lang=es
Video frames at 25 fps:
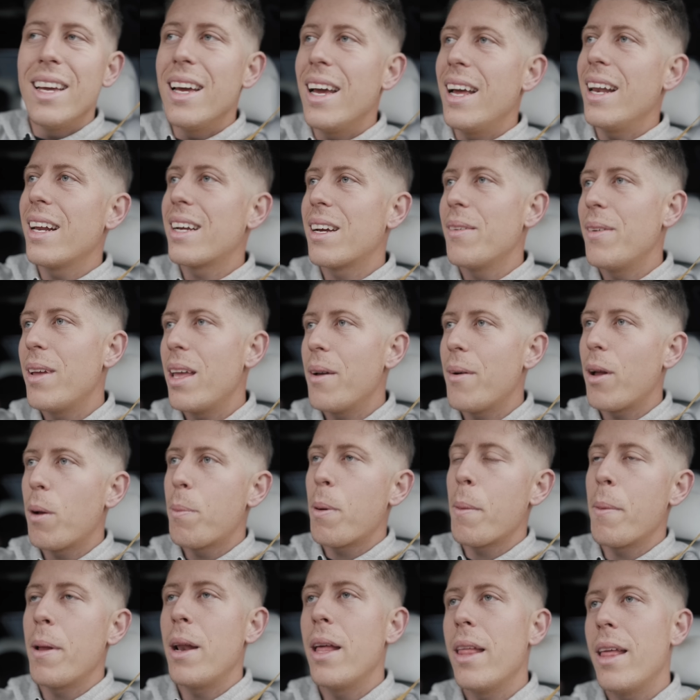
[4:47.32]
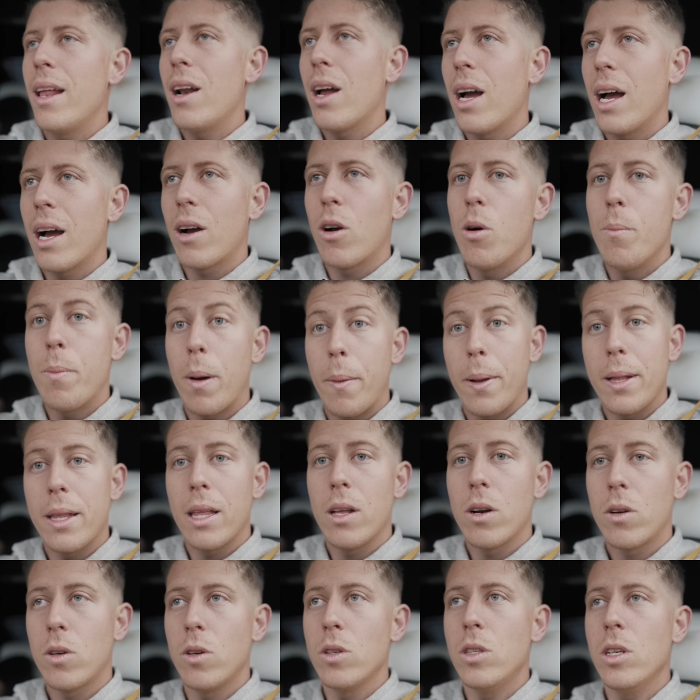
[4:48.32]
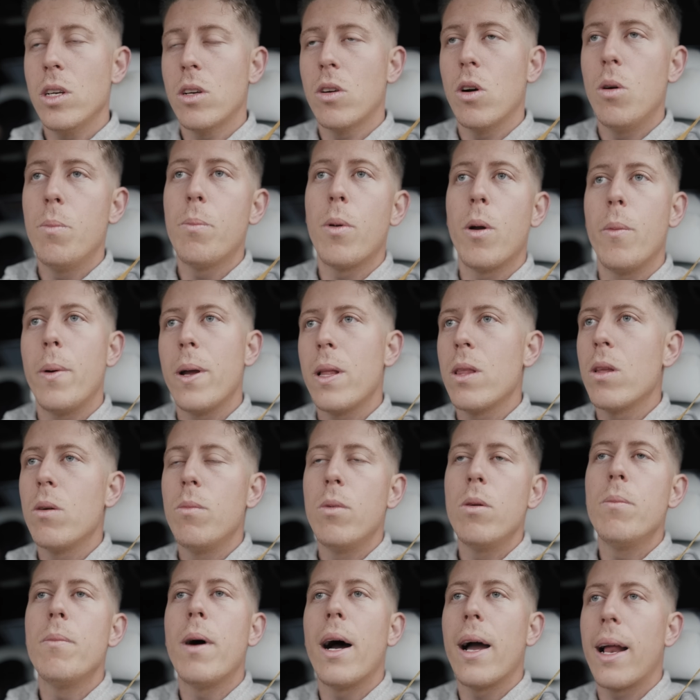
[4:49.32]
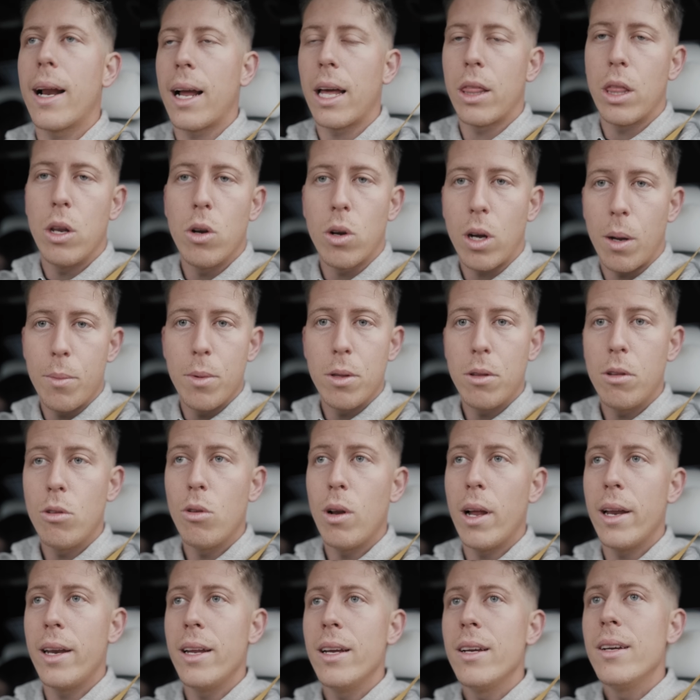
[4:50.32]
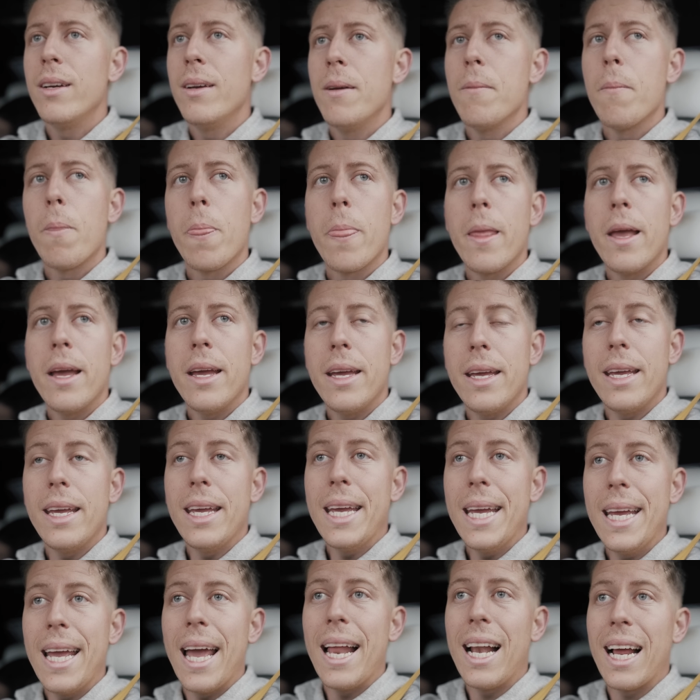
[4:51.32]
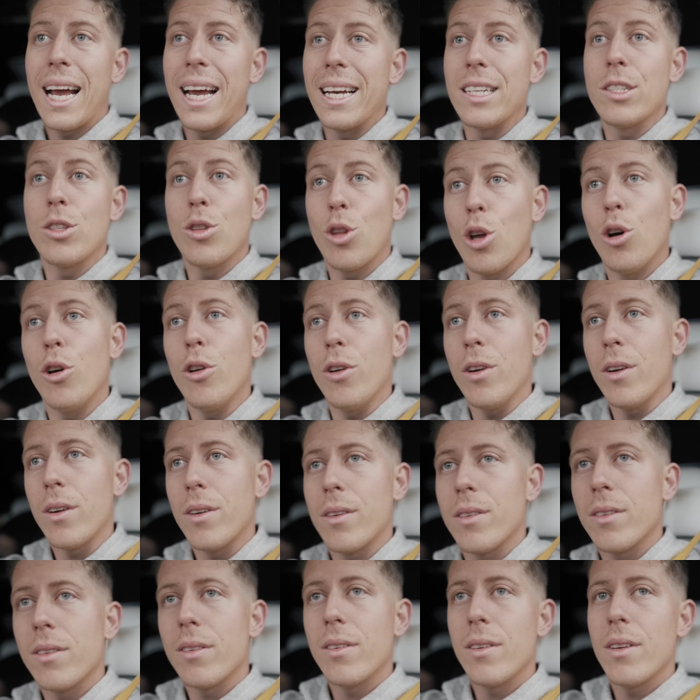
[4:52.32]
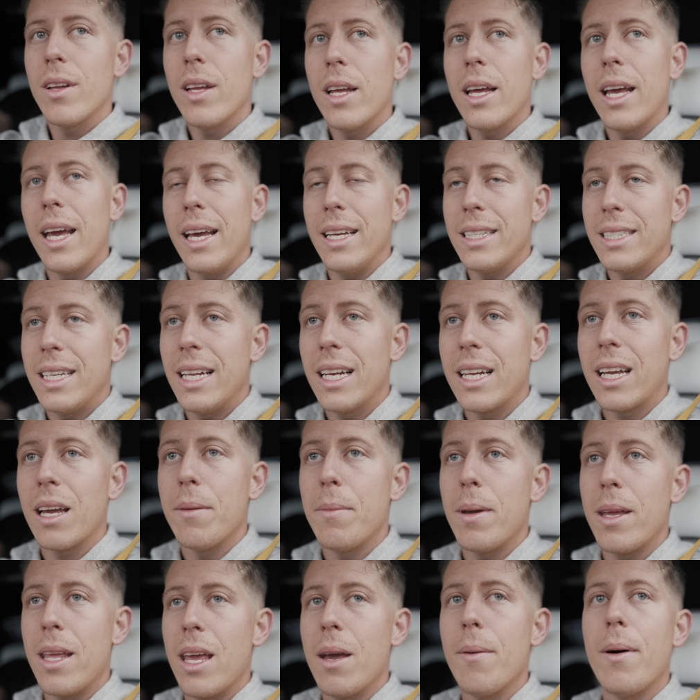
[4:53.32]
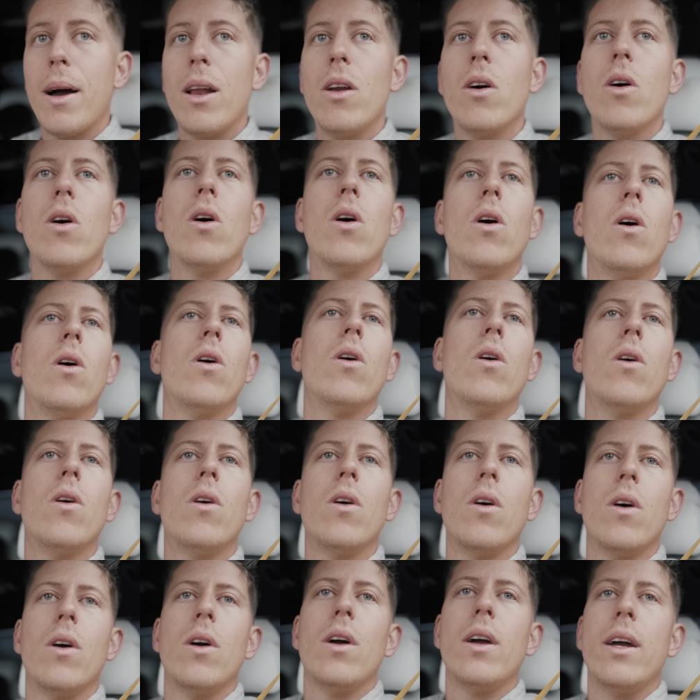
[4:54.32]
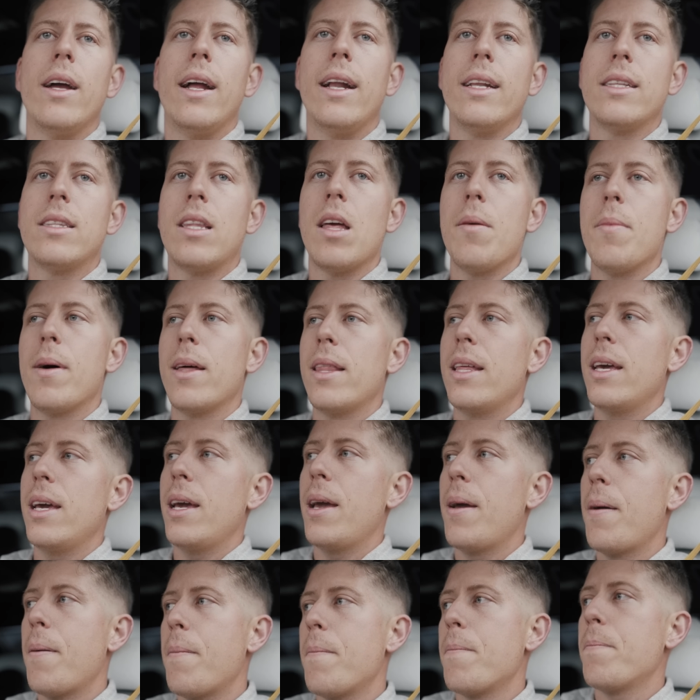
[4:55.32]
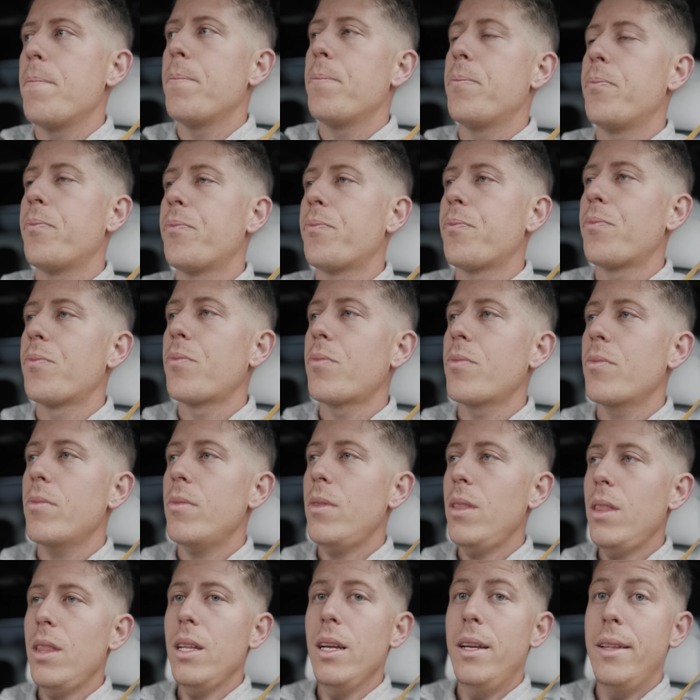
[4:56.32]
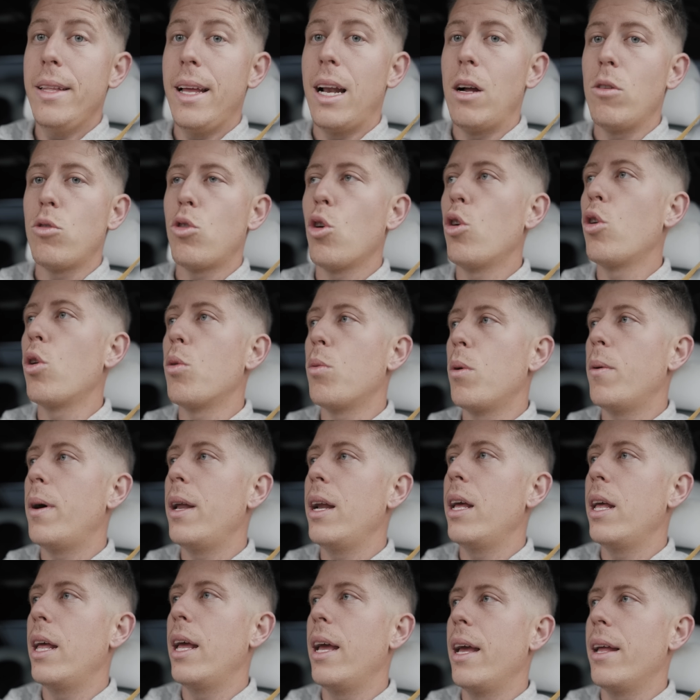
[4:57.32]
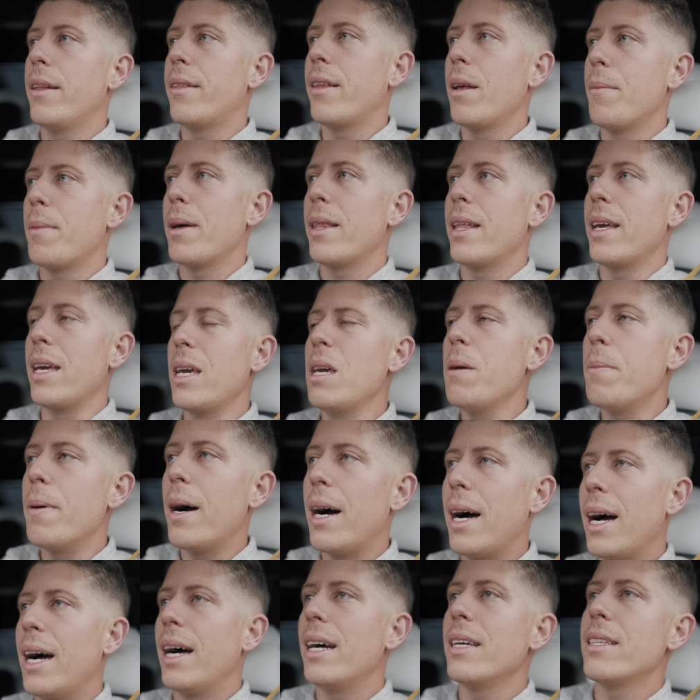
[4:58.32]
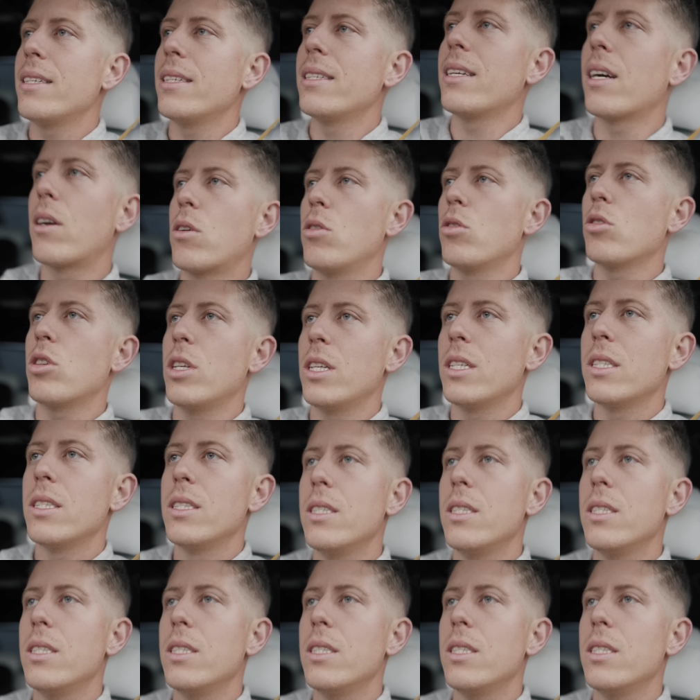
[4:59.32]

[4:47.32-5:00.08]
El que me lleva los papeles de la compraventas de los coches, compro, vendo, pum, va a hacer los cambios titulares y el gestor es el que me lleva el tema de, mm, del autónomo, ¿vale? El tema de IVA y esas cosas.